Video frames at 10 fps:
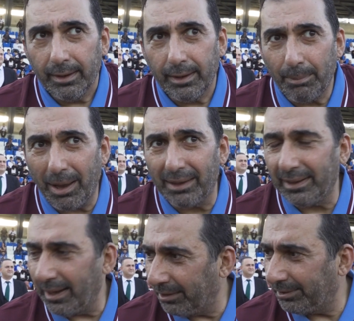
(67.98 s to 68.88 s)
E,
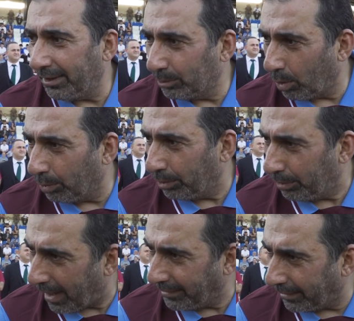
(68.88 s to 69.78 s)
bazen her şey
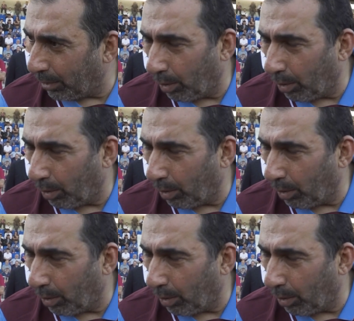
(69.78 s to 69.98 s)
doğru yan yana